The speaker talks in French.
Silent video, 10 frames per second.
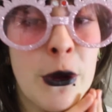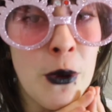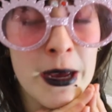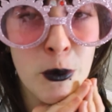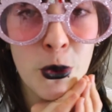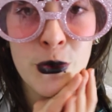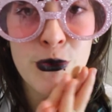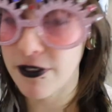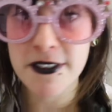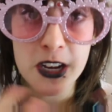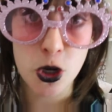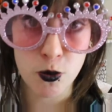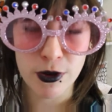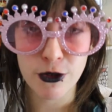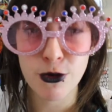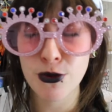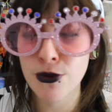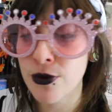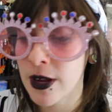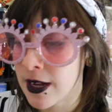il est en noir et blanc, les visages
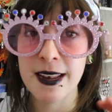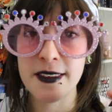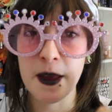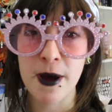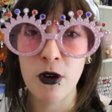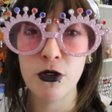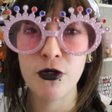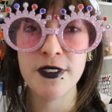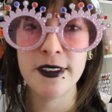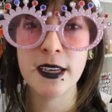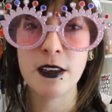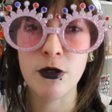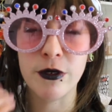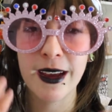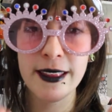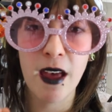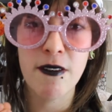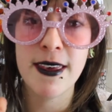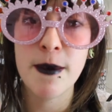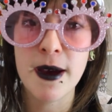pointus, les apparences physiques qui sont très
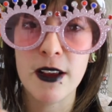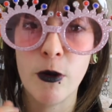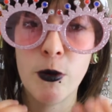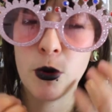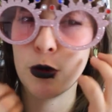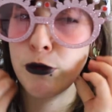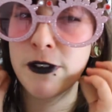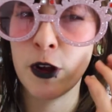travaillées, par exemple on retrouve